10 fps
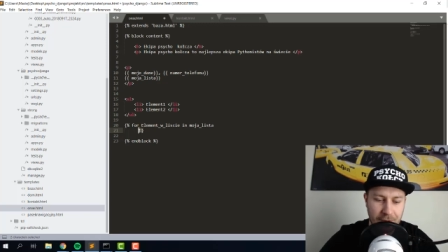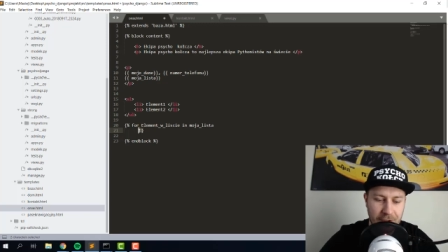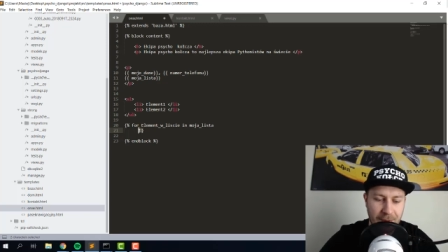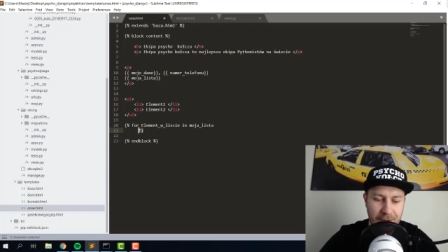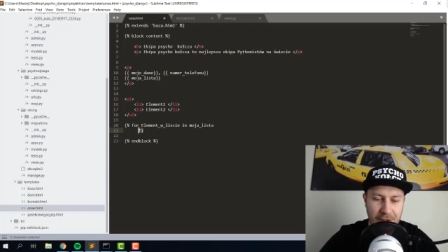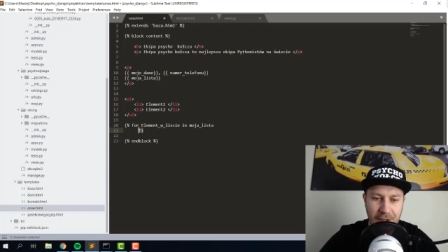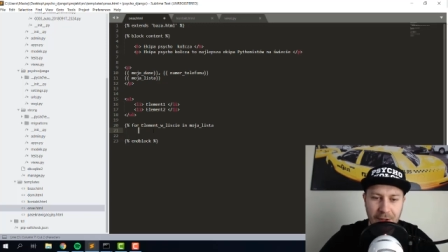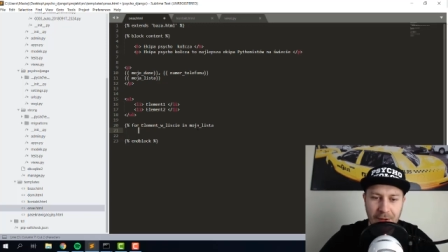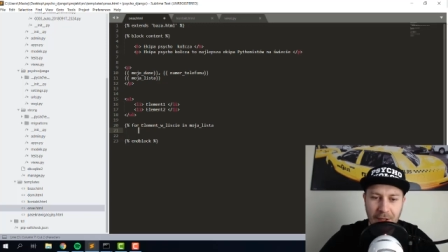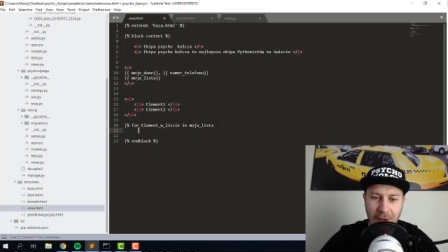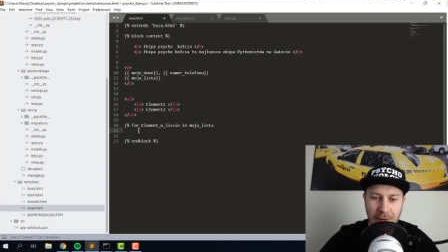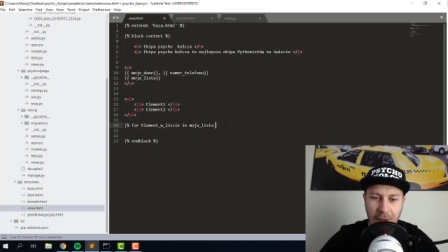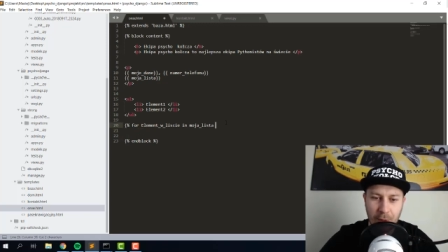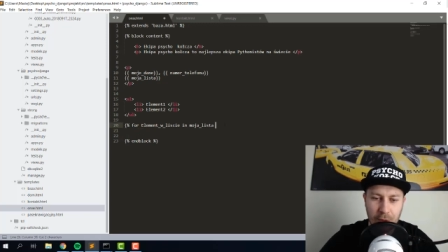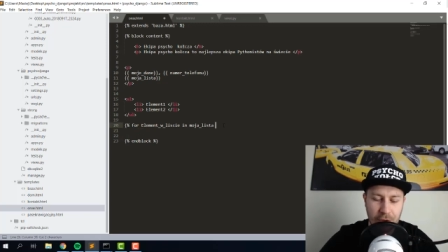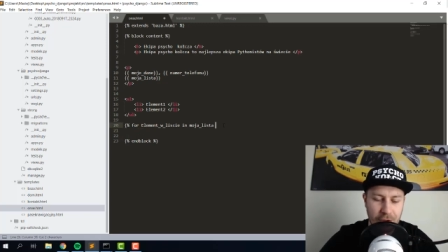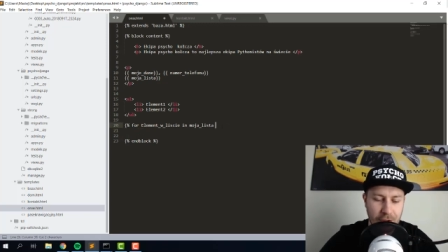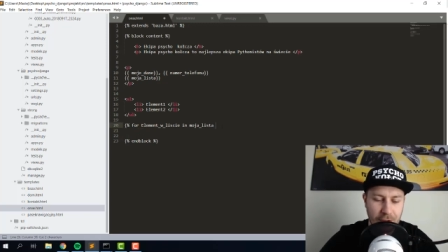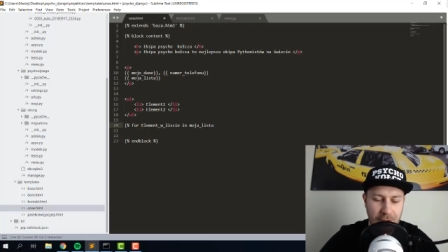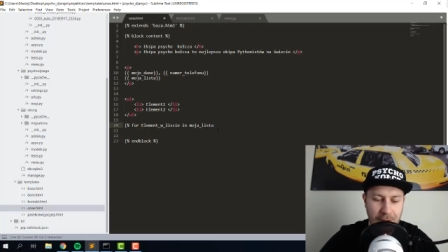Trzeba się tego na,
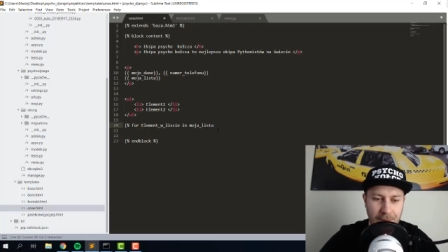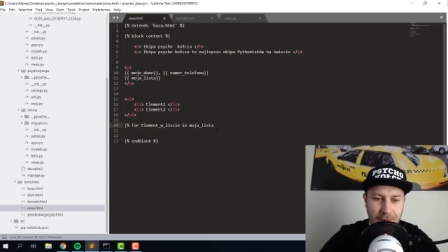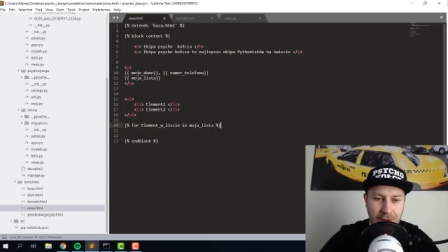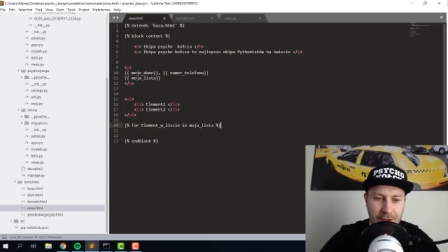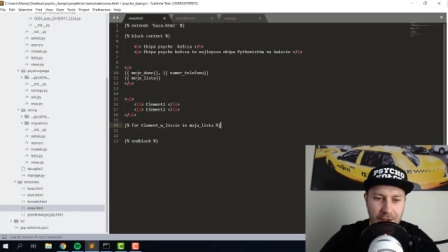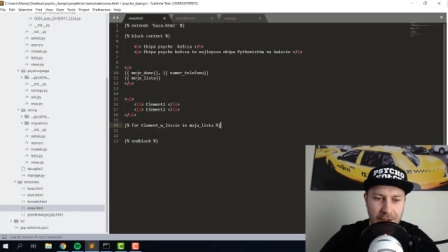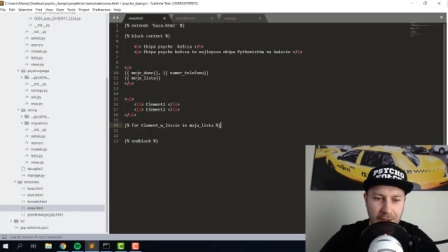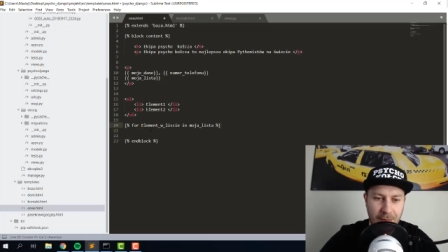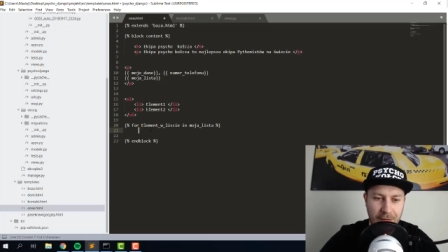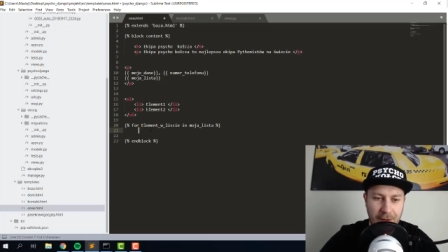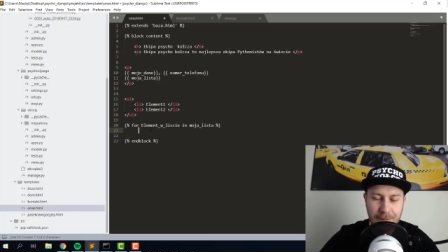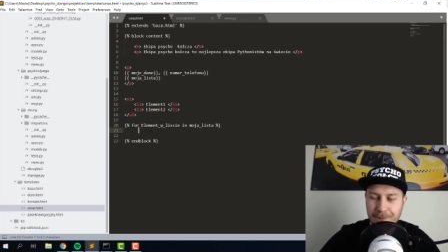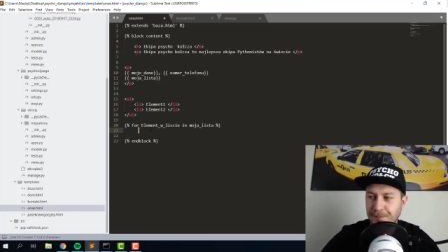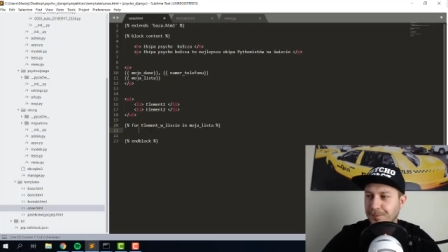nauczyć tak powiem,